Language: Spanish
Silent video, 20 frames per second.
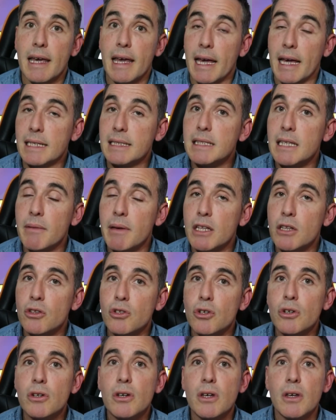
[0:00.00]
En este
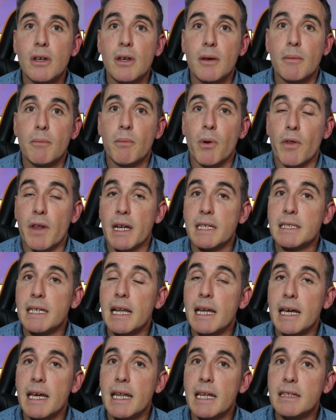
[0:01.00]
evento podrás
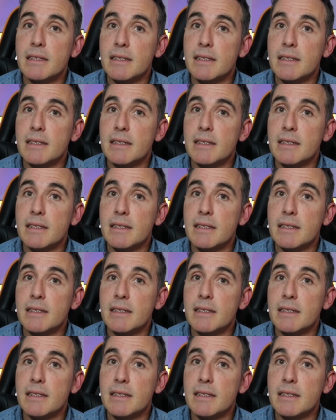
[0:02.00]
elegir